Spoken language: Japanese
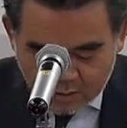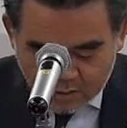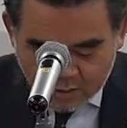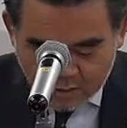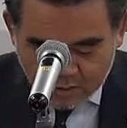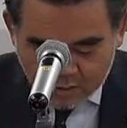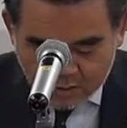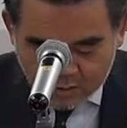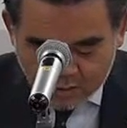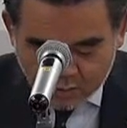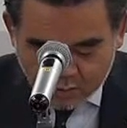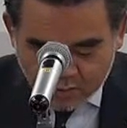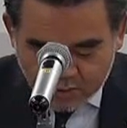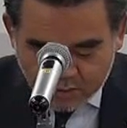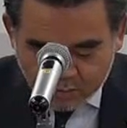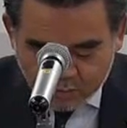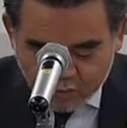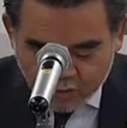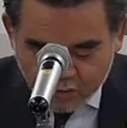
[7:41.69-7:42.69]
えー、
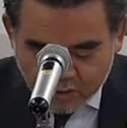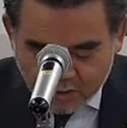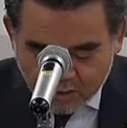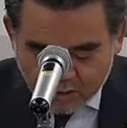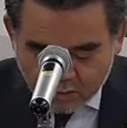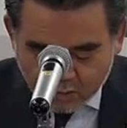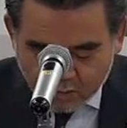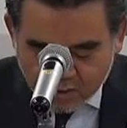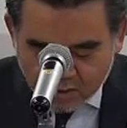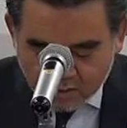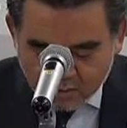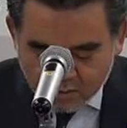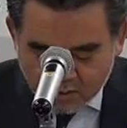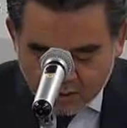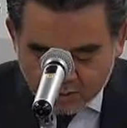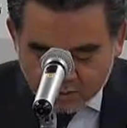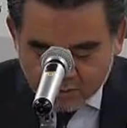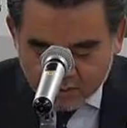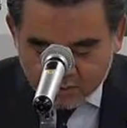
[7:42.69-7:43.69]
食品分野における
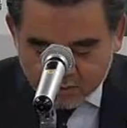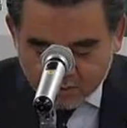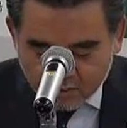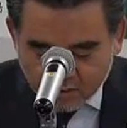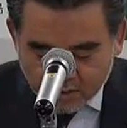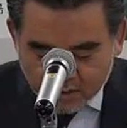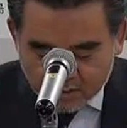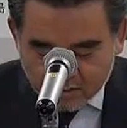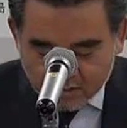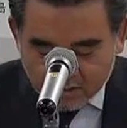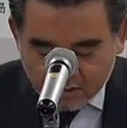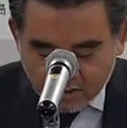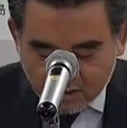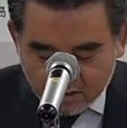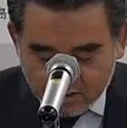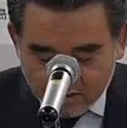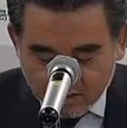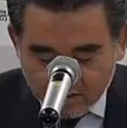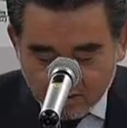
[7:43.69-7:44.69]
学術の発
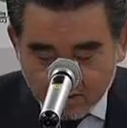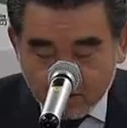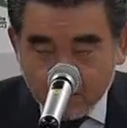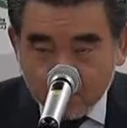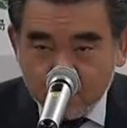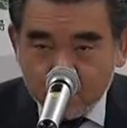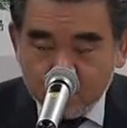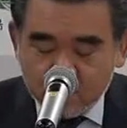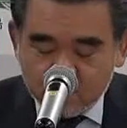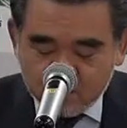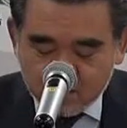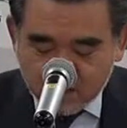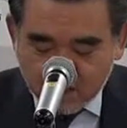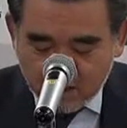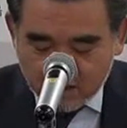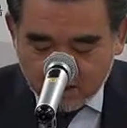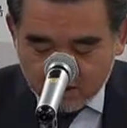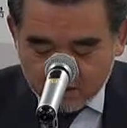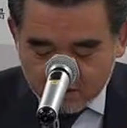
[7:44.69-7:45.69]
展技術
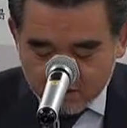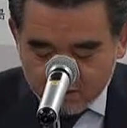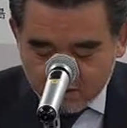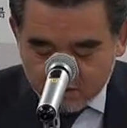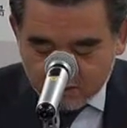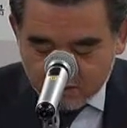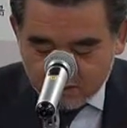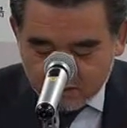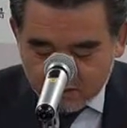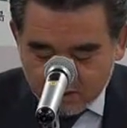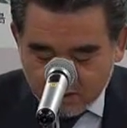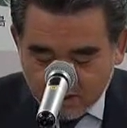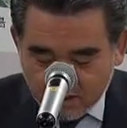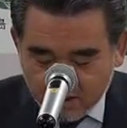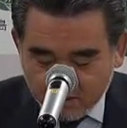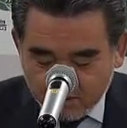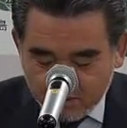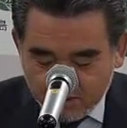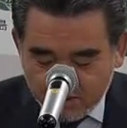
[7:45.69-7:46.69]
開発
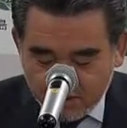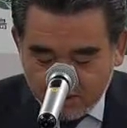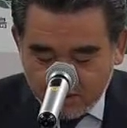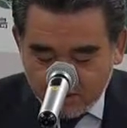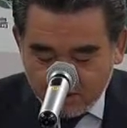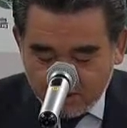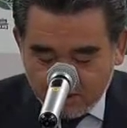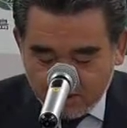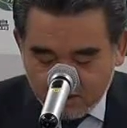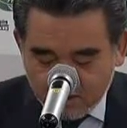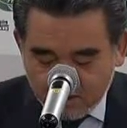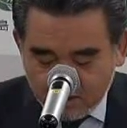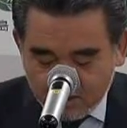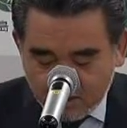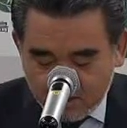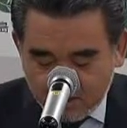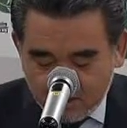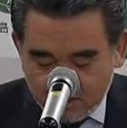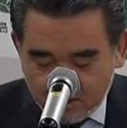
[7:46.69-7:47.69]
並びに、
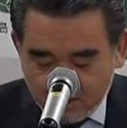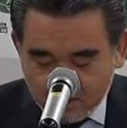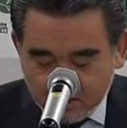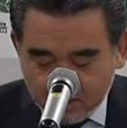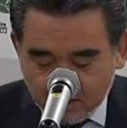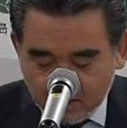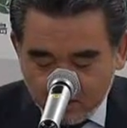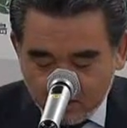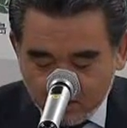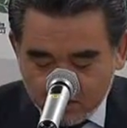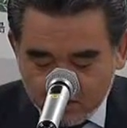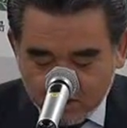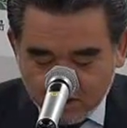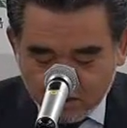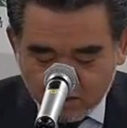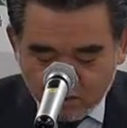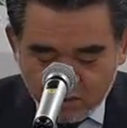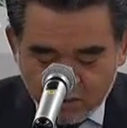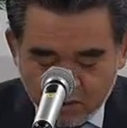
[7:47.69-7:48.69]
え産業
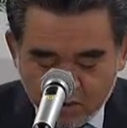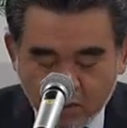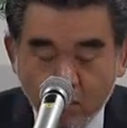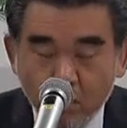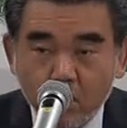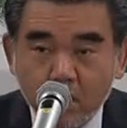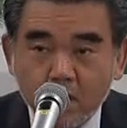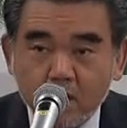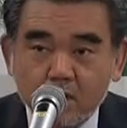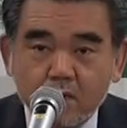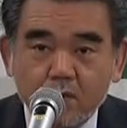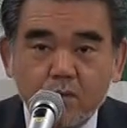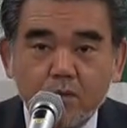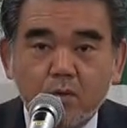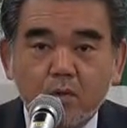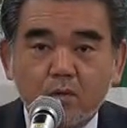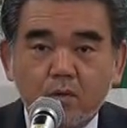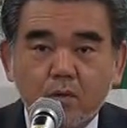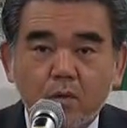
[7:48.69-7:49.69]
振興に貢献す
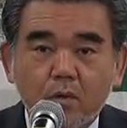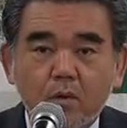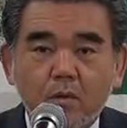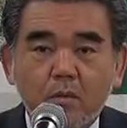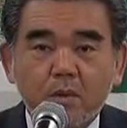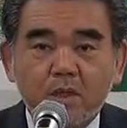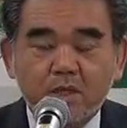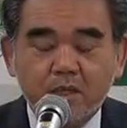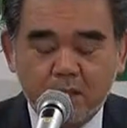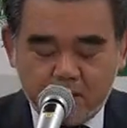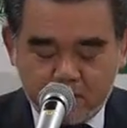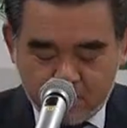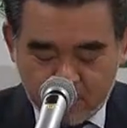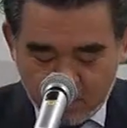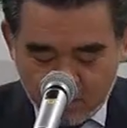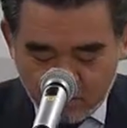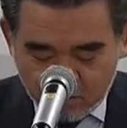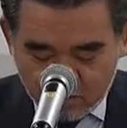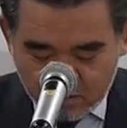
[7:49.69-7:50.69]
ることを目指し
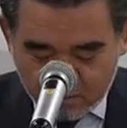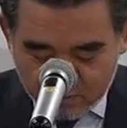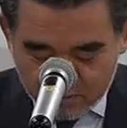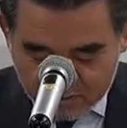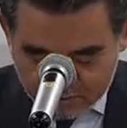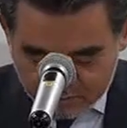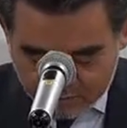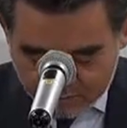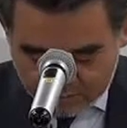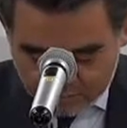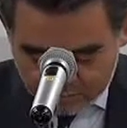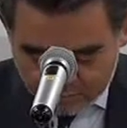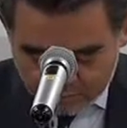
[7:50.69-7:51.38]
ております。